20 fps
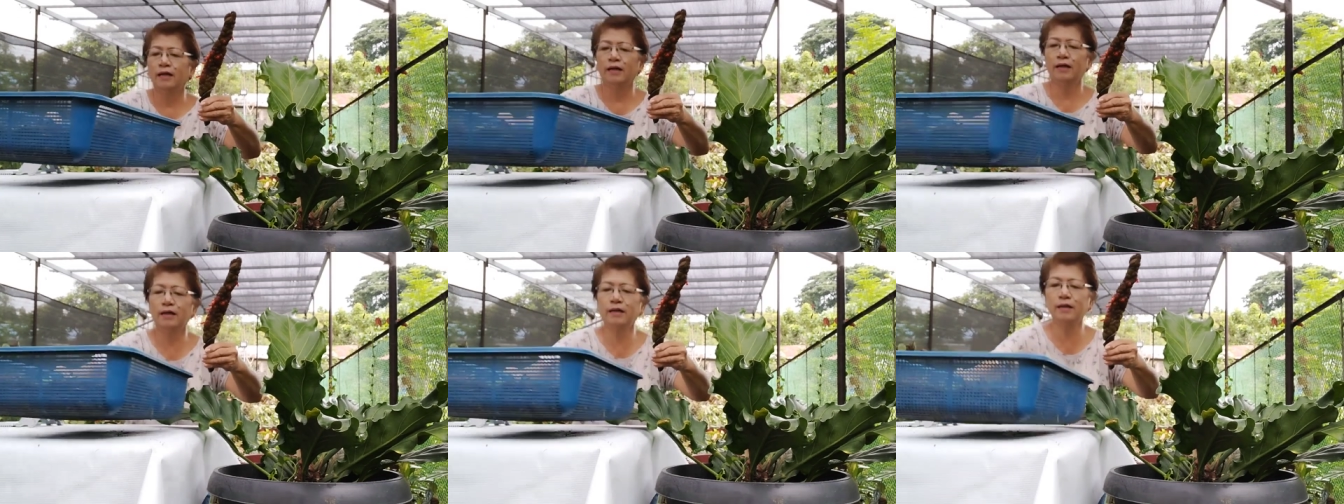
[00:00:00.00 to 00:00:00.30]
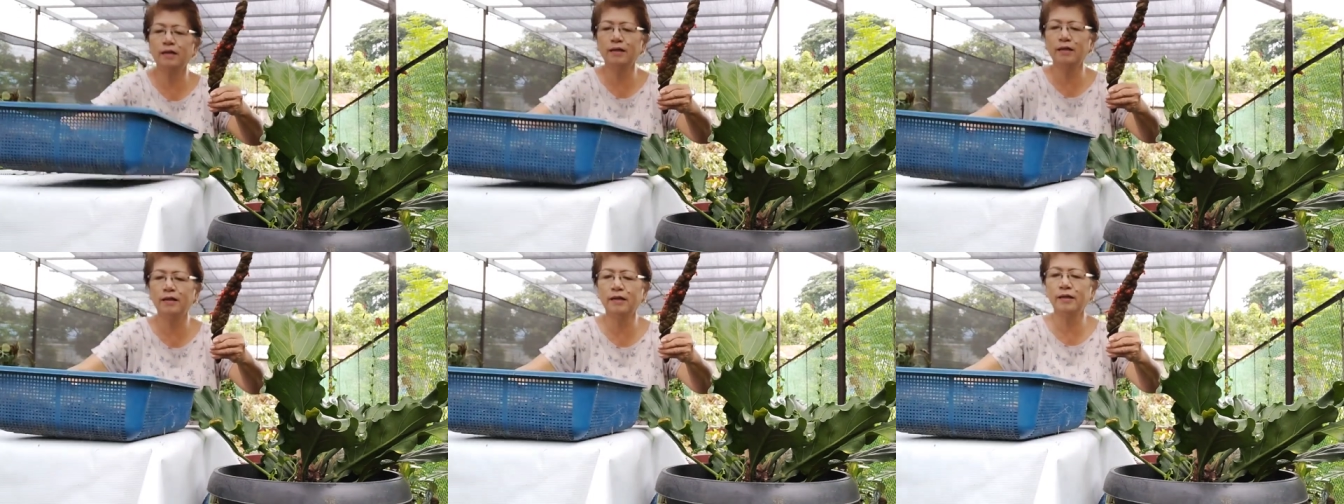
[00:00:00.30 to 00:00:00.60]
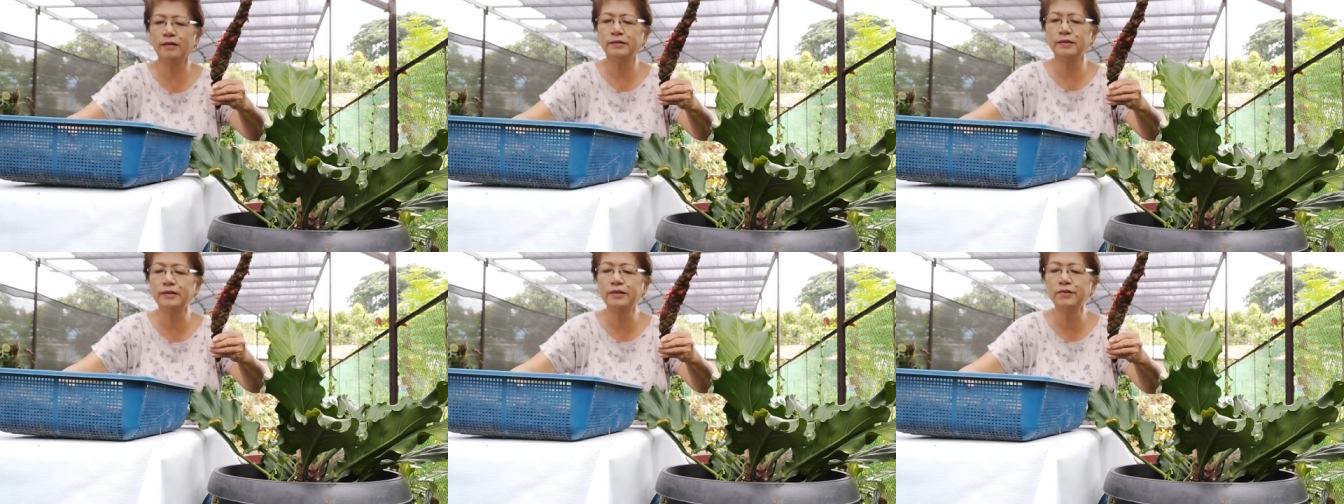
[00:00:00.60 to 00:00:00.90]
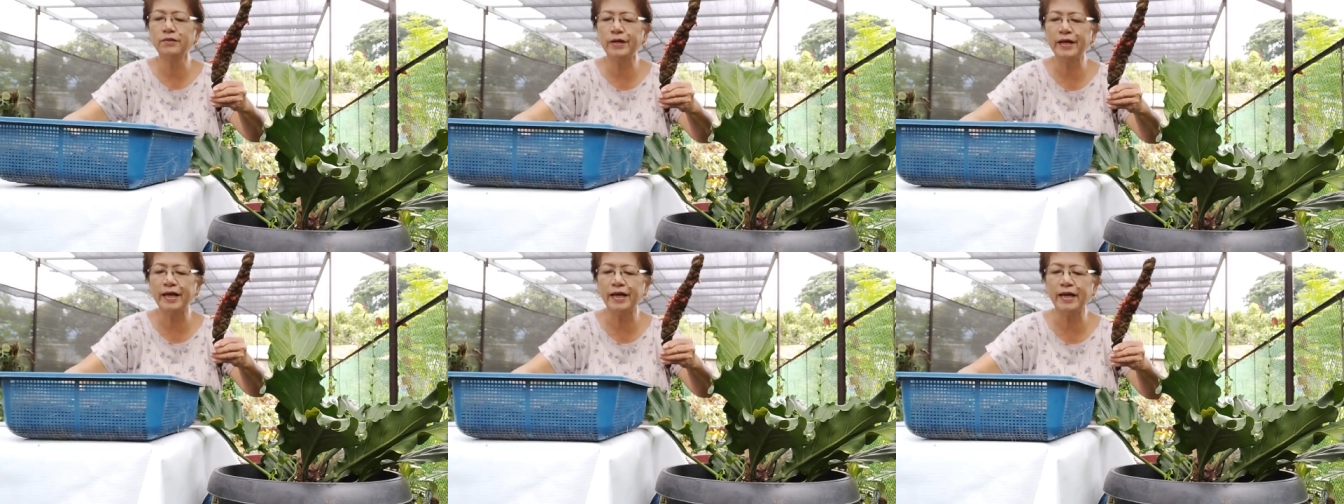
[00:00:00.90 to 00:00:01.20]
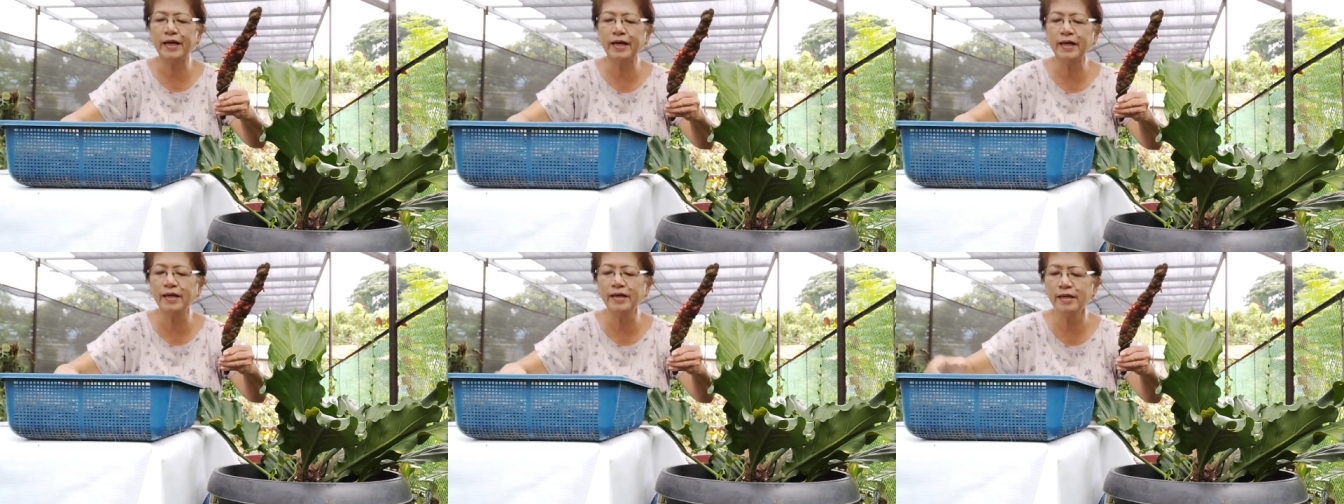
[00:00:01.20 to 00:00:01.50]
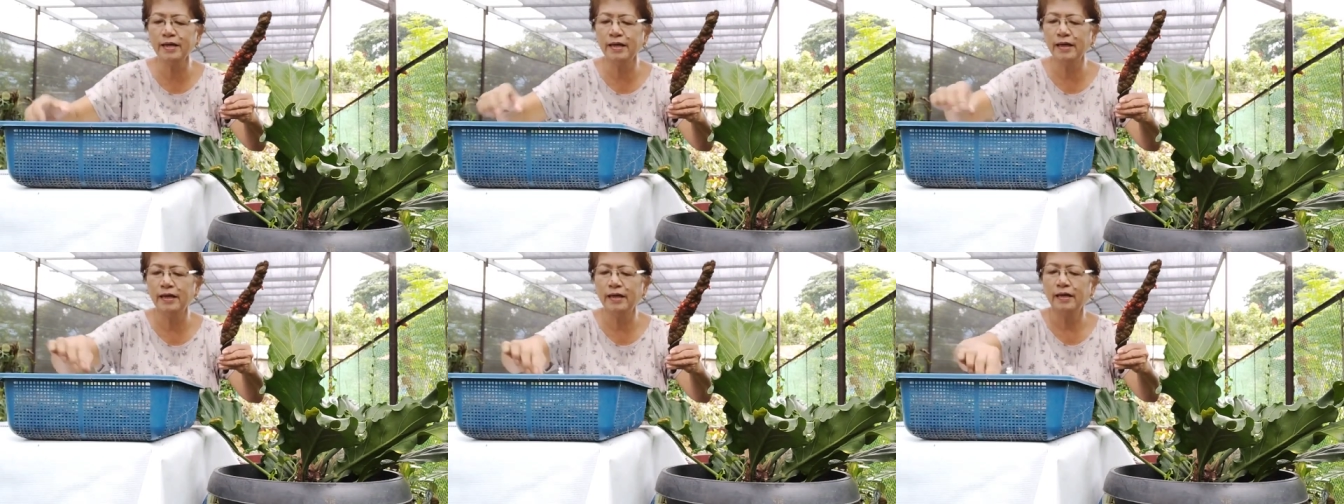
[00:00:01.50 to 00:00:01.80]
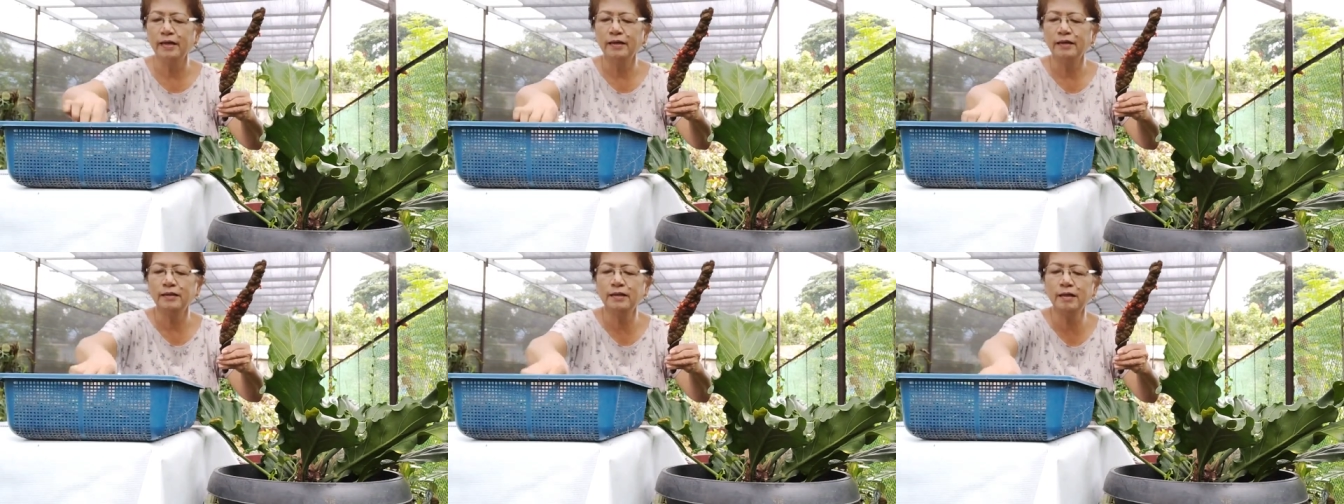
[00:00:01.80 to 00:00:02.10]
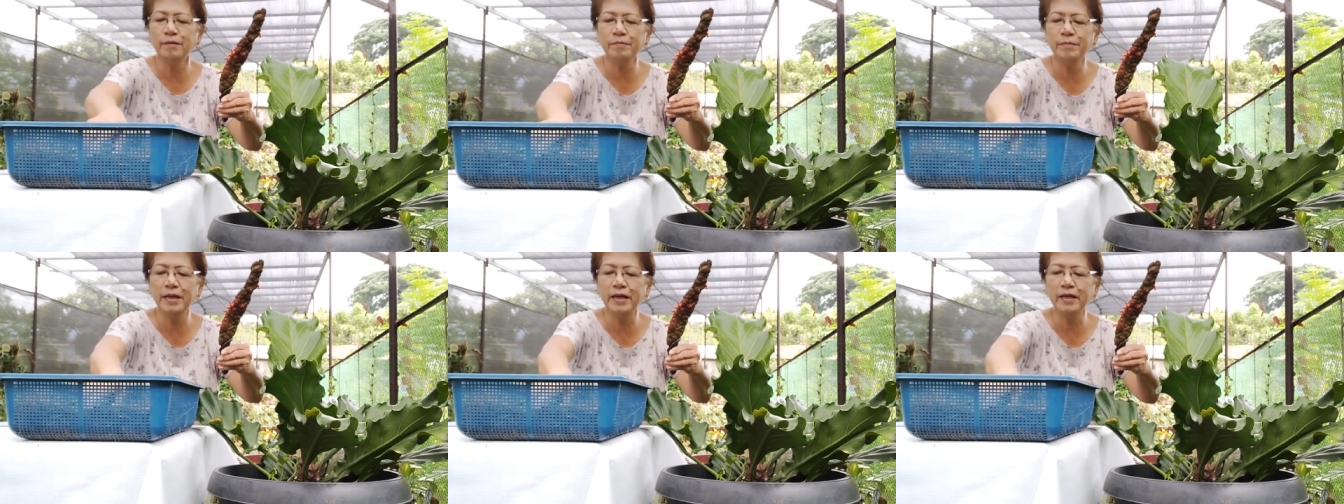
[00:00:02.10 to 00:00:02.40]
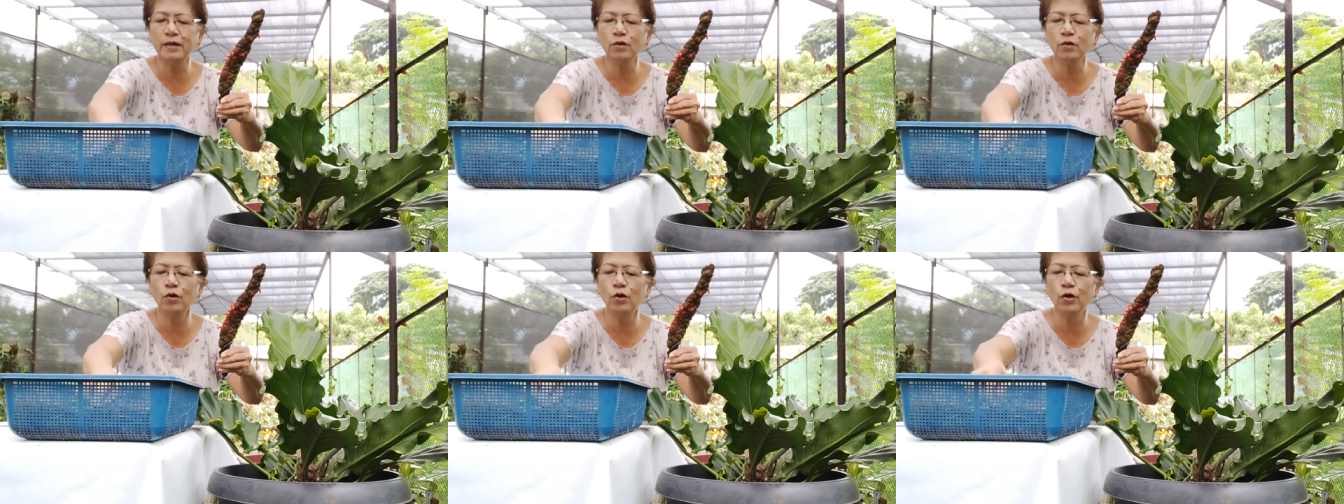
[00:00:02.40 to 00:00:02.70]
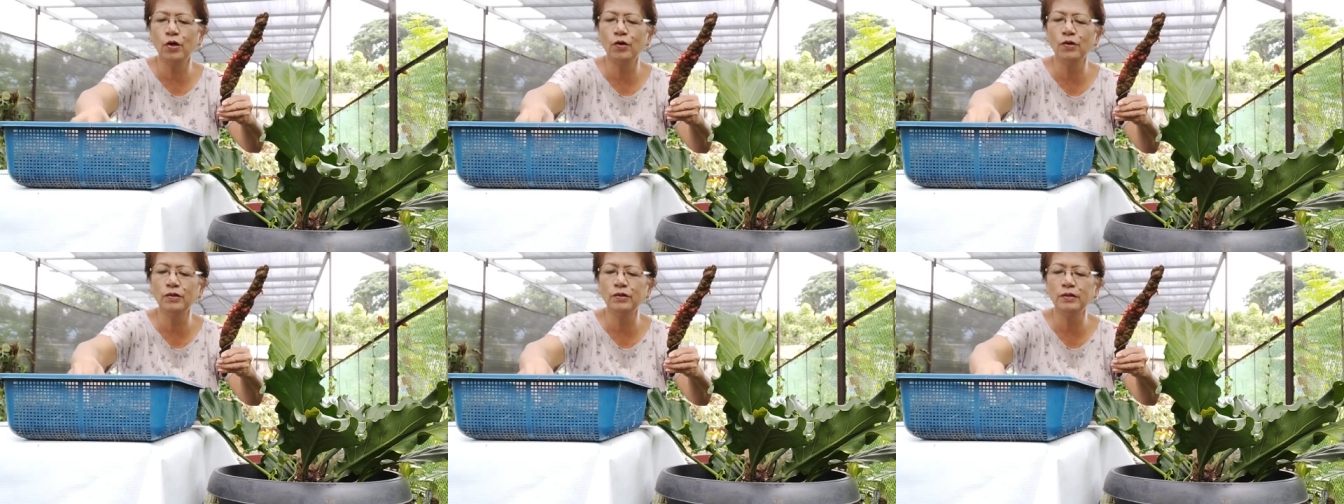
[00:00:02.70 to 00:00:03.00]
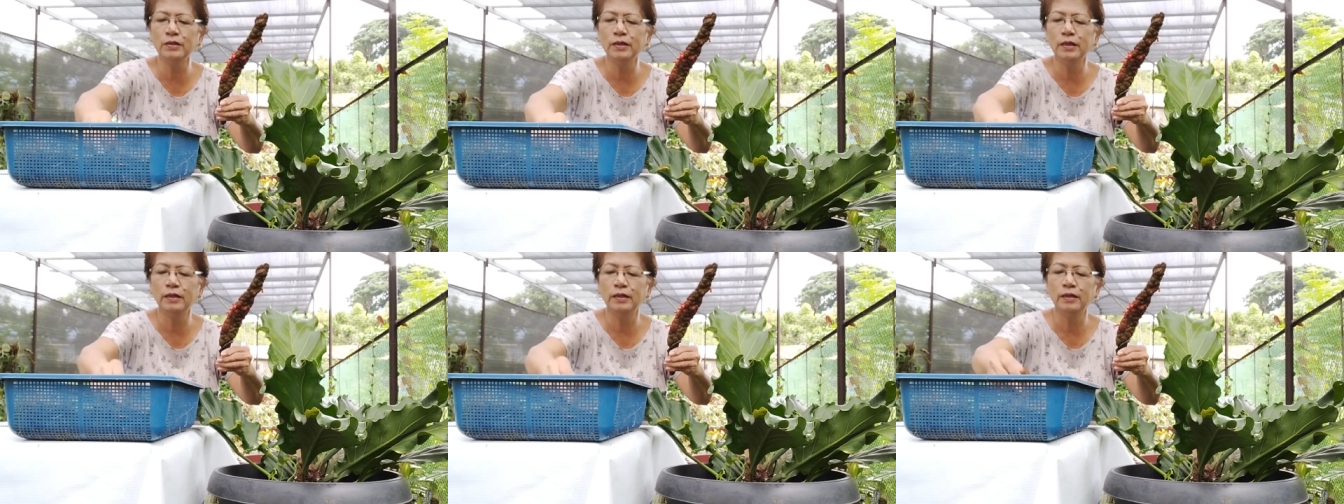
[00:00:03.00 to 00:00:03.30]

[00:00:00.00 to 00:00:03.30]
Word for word: uh, tray na merong